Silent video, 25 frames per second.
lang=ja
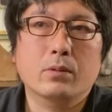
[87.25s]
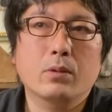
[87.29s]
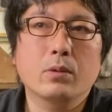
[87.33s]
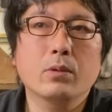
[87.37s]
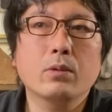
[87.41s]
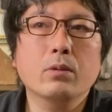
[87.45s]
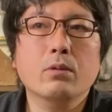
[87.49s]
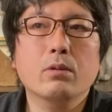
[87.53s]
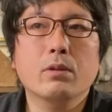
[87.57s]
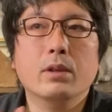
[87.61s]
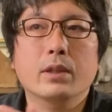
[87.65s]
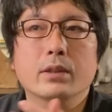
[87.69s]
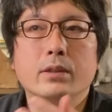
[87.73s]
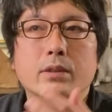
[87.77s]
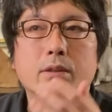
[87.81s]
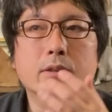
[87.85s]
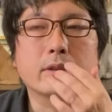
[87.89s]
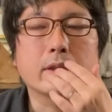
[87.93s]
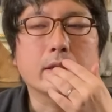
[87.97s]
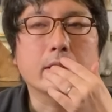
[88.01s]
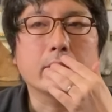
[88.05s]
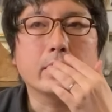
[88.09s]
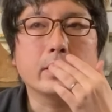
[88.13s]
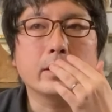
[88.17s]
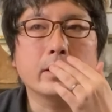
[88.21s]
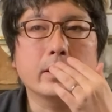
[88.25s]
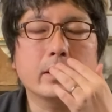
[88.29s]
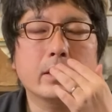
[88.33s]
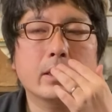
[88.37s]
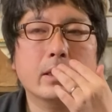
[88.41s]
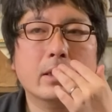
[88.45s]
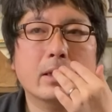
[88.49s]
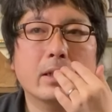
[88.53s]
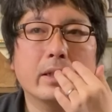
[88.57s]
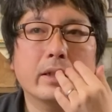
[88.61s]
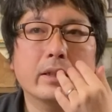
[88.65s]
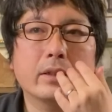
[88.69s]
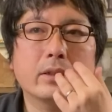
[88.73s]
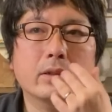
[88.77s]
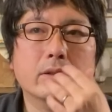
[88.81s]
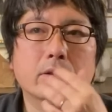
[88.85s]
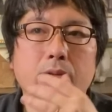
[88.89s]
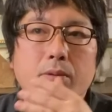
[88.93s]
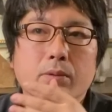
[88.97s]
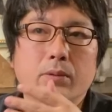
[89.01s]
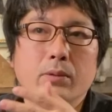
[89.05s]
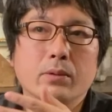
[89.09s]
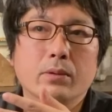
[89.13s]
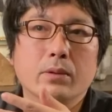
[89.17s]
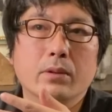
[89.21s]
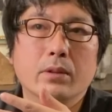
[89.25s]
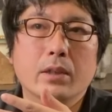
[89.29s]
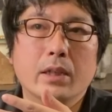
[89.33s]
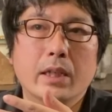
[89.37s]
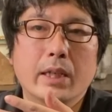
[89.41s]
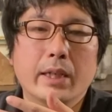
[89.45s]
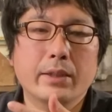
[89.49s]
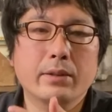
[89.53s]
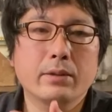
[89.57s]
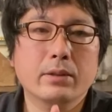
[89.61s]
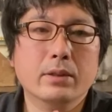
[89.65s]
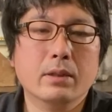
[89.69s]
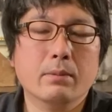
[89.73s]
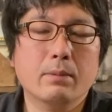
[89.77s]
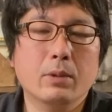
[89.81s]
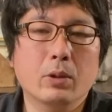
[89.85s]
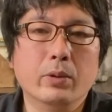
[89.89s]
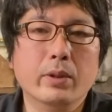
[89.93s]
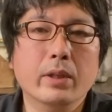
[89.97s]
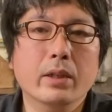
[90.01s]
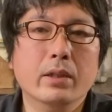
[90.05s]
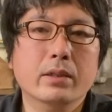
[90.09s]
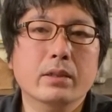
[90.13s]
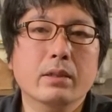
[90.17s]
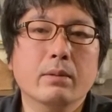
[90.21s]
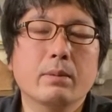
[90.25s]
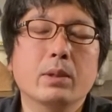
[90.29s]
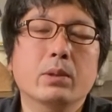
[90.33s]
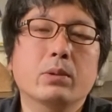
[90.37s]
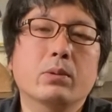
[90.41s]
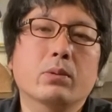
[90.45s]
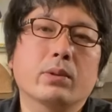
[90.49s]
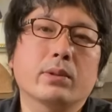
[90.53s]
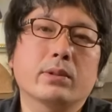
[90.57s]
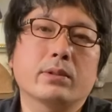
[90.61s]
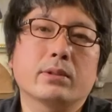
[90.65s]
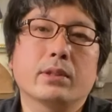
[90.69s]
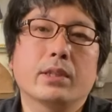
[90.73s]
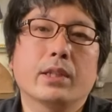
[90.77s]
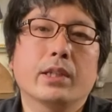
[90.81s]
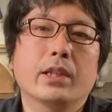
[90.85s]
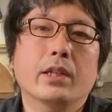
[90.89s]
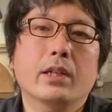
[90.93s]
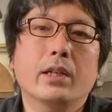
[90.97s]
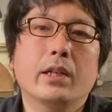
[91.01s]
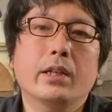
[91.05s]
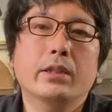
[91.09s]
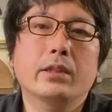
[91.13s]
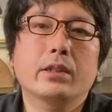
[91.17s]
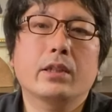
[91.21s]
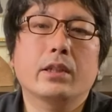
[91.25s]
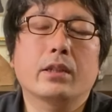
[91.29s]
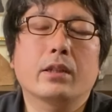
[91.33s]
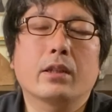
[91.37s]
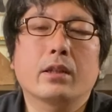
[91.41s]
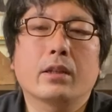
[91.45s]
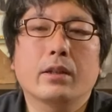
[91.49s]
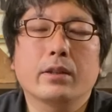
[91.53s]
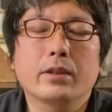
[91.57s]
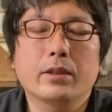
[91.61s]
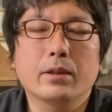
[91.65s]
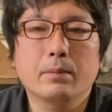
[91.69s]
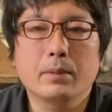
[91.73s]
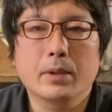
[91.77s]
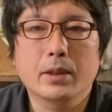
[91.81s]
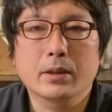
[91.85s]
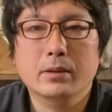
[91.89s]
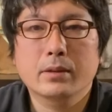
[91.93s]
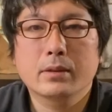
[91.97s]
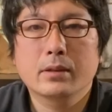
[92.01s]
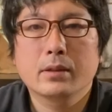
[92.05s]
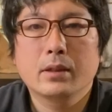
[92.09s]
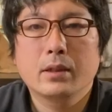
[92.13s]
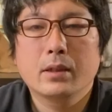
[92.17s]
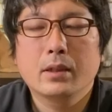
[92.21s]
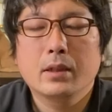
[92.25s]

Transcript: この子はですね1回その飼い主様お客様のところに連れて帰っていただいてます